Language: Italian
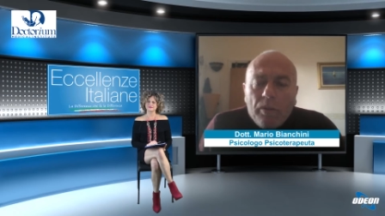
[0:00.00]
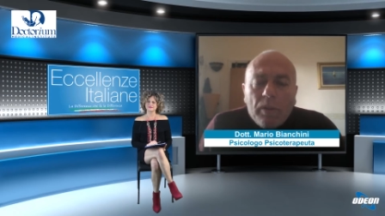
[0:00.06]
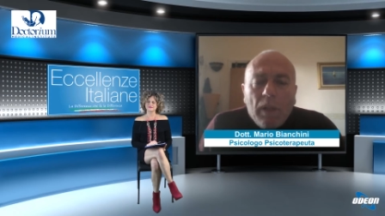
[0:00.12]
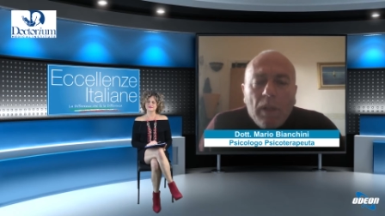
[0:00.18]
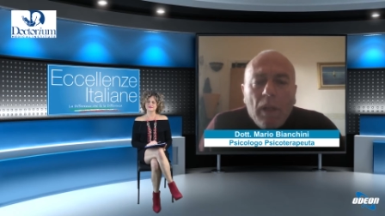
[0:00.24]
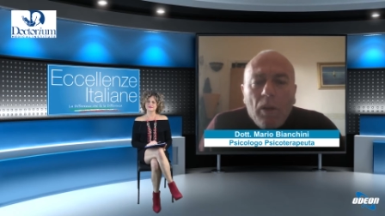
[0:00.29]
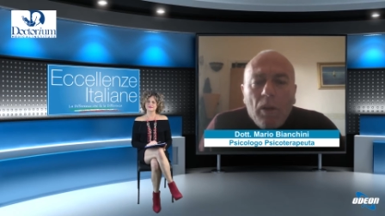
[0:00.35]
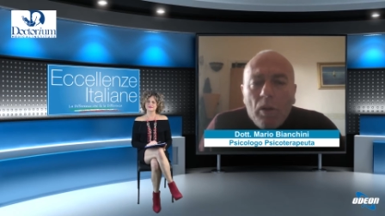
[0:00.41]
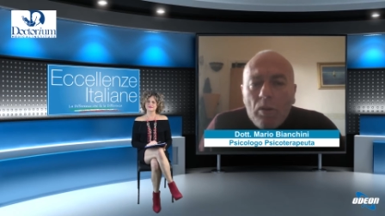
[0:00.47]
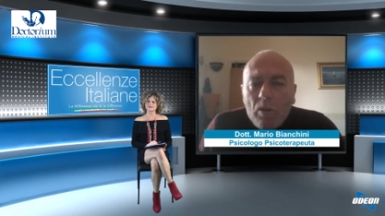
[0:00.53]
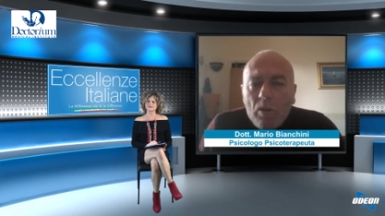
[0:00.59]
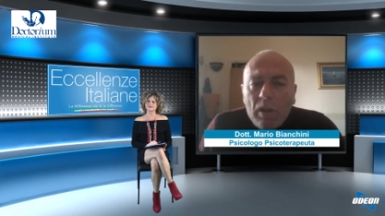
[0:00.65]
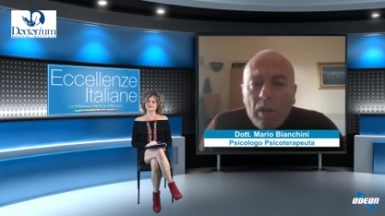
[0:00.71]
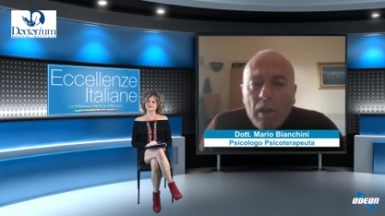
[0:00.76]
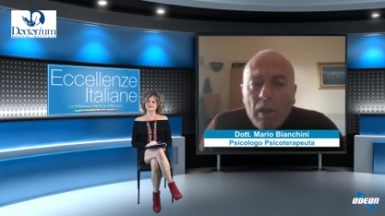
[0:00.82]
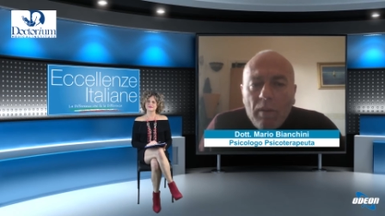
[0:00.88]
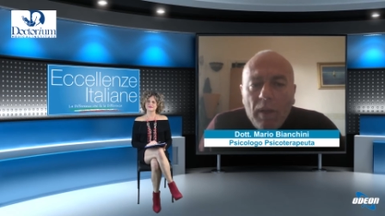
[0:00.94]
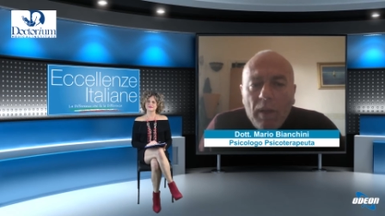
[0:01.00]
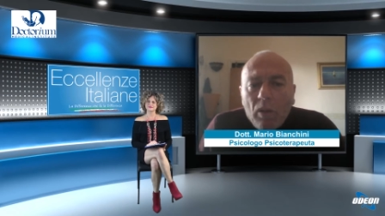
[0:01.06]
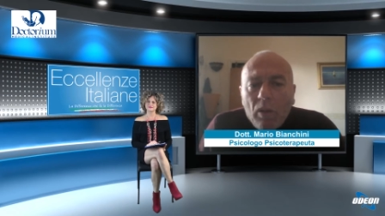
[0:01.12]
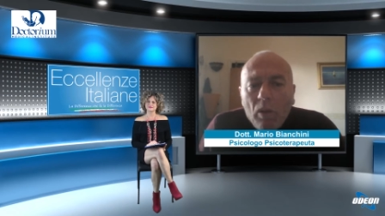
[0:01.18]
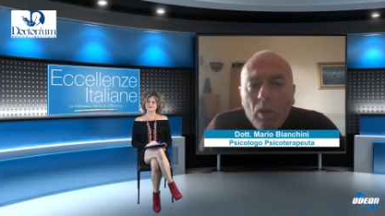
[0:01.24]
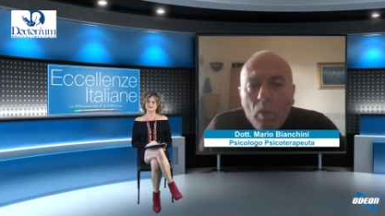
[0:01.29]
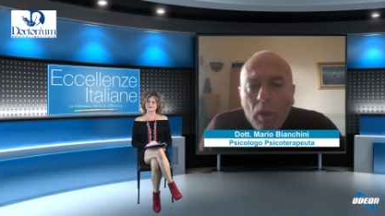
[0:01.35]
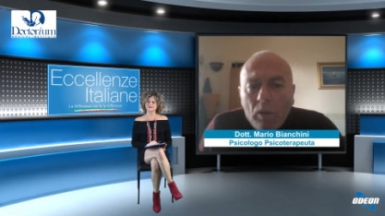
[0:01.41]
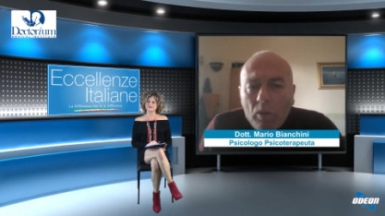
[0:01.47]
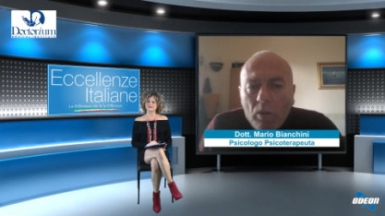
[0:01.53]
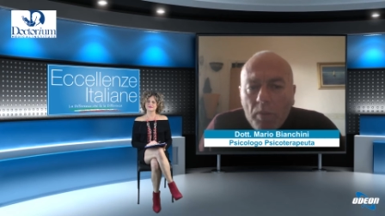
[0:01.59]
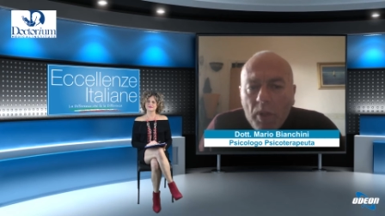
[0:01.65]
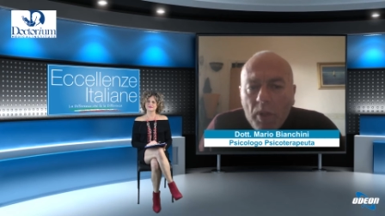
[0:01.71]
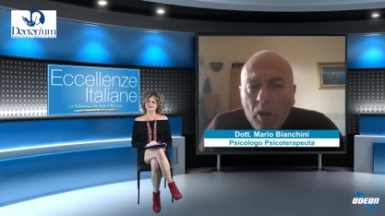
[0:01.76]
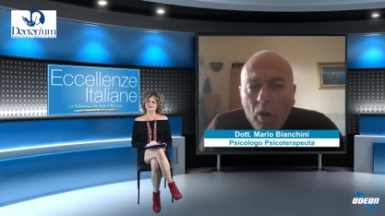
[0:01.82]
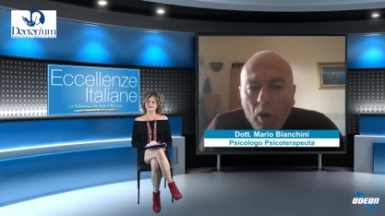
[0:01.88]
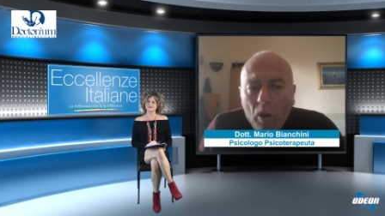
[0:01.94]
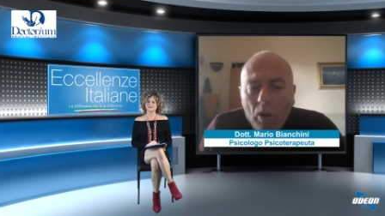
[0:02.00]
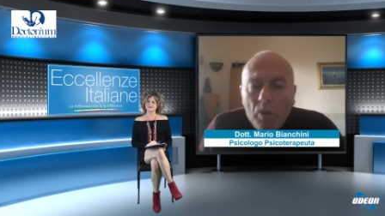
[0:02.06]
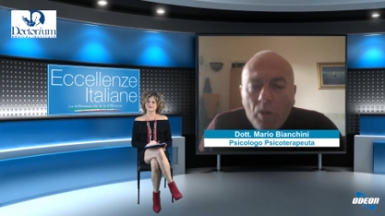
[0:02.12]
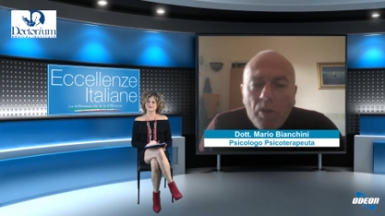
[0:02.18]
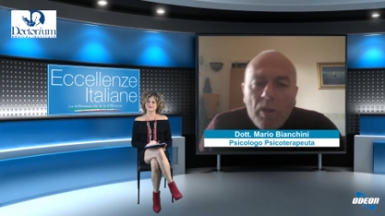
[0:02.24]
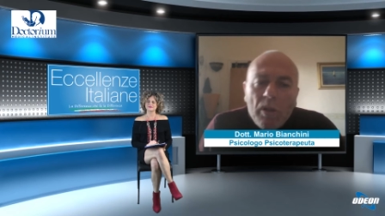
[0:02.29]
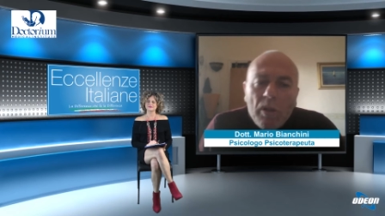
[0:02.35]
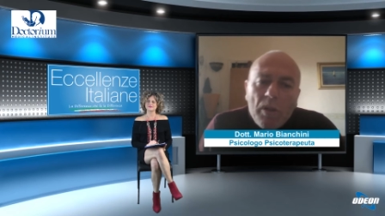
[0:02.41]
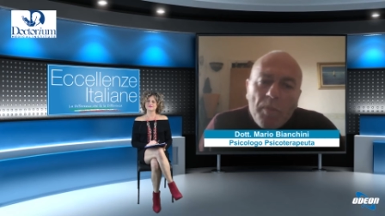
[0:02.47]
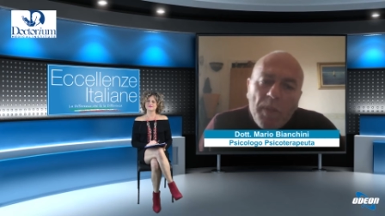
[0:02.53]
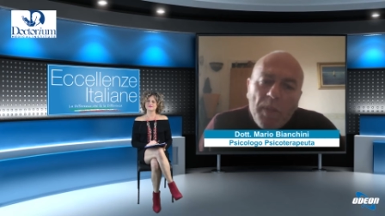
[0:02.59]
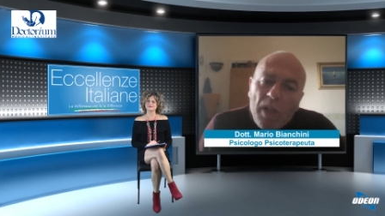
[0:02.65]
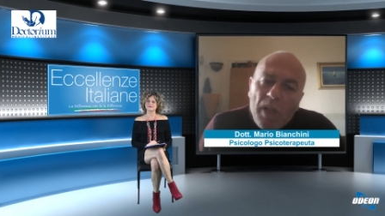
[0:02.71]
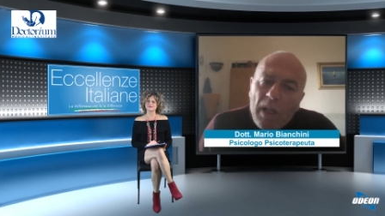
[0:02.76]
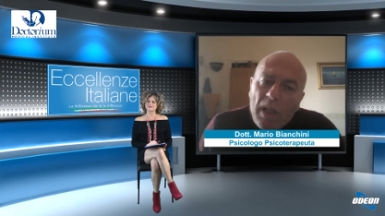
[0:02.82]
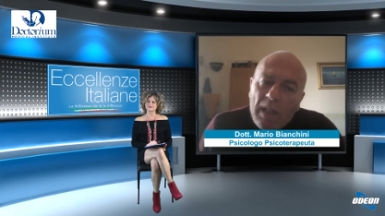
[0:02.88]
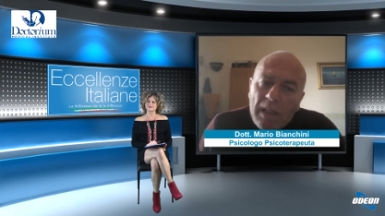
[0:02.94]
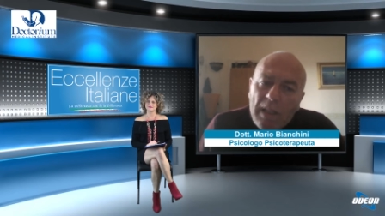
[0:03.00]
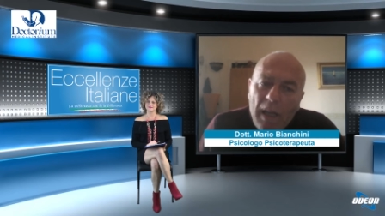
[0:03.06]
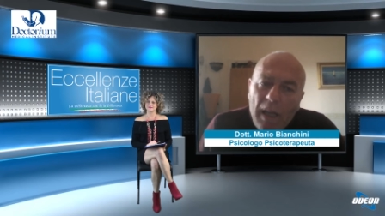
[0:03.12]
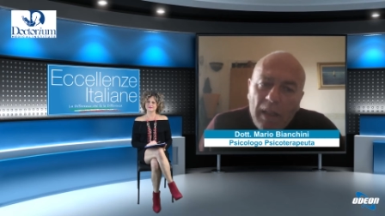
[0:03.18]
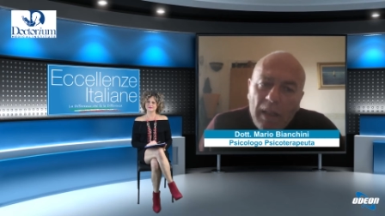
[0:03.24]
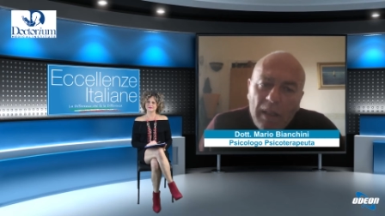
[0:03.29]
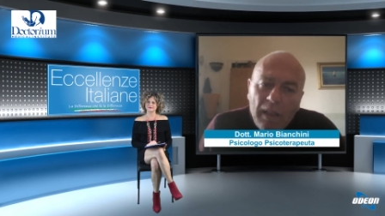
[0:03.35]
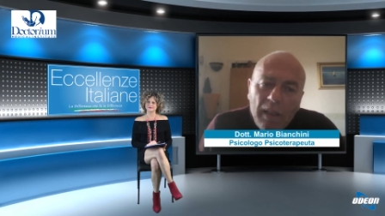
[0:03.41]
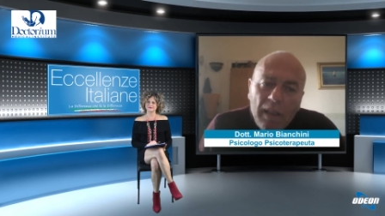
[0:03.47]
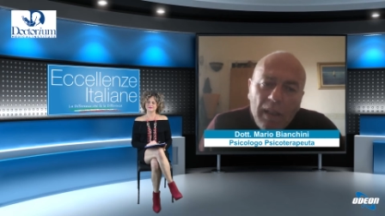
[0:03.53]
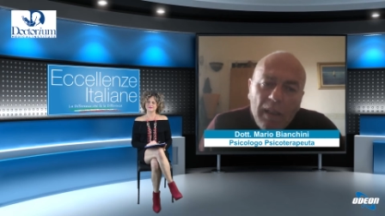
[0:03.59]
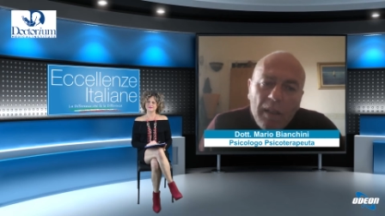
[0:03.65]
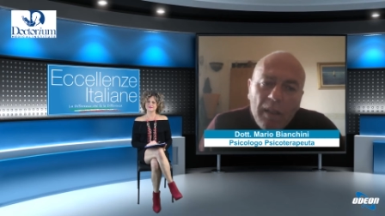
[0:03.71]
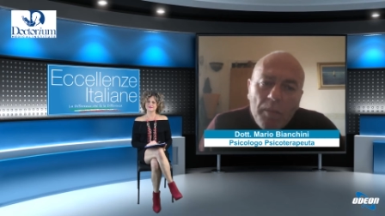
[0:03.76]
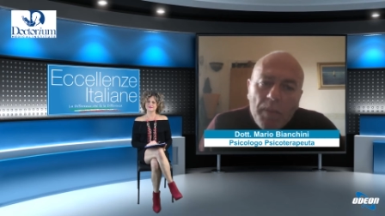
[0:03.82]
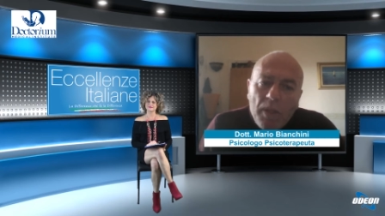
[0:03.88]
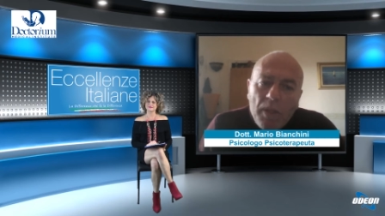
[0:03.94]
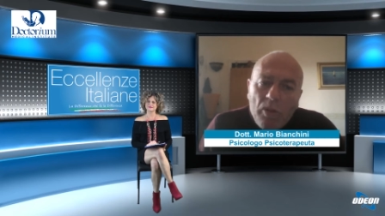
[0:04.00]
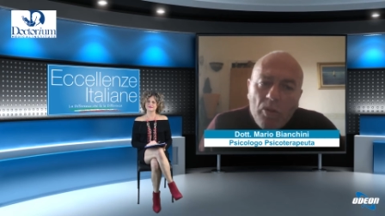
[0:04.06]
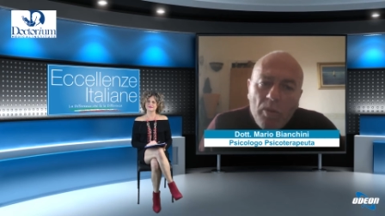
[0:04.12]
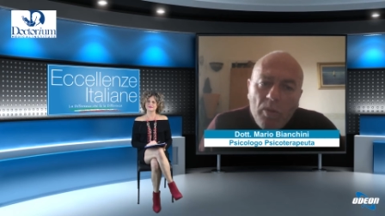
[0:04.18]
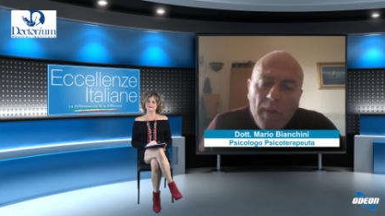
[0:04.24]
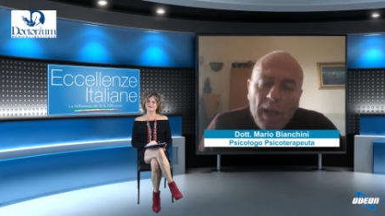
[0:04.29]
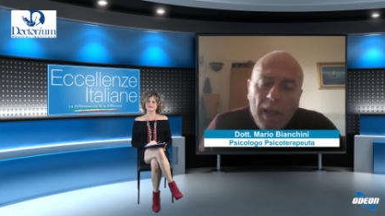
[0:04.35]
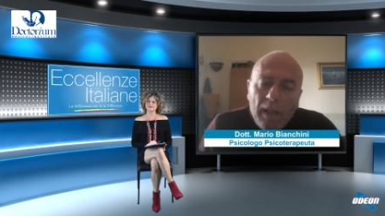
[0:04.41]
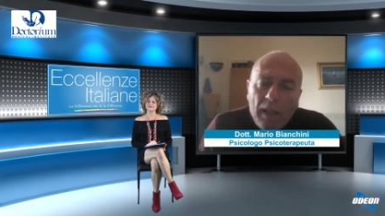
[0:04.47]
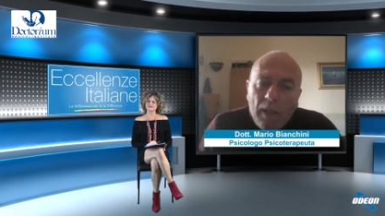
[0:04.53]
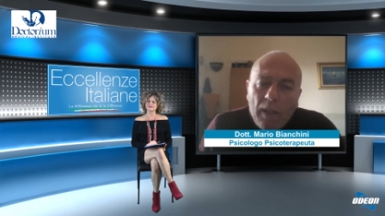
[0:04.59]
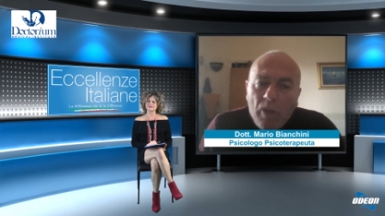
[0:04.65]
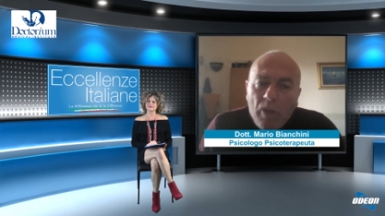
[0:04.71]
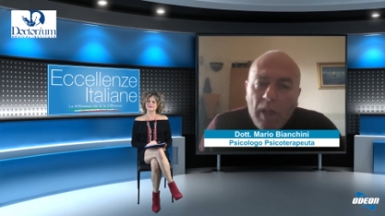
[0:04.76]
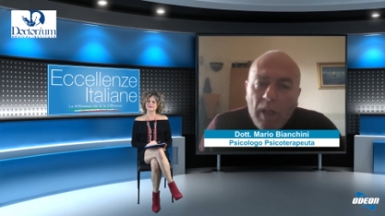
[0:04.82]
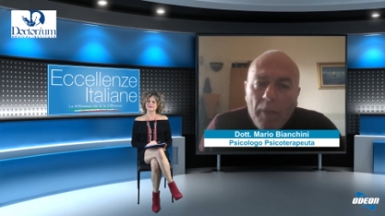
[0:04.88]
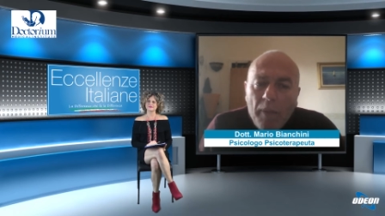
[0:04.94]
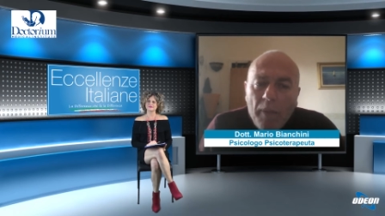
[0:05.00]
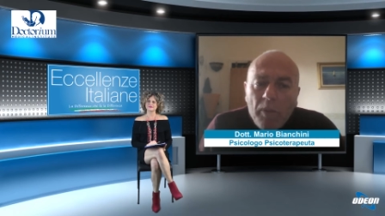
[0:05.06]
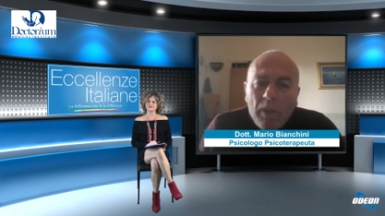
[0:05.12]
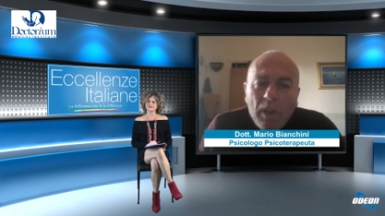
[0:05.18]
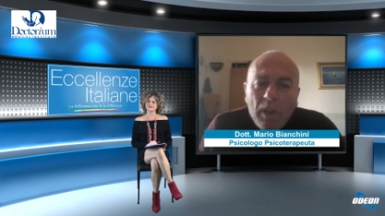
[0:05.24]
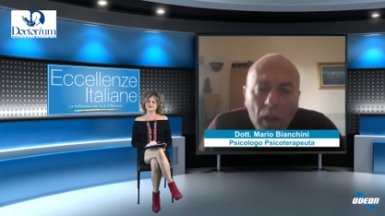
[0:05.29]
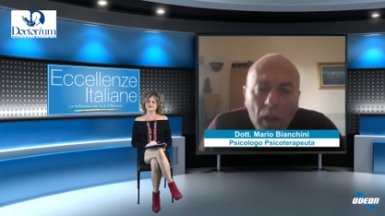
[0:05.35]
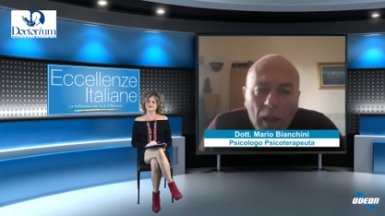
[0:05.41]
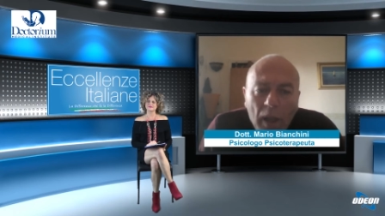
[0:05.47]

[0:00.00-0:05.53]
dal nostro intervento in quanto psicologi specializzati in psicosomatica. Cerchiamo di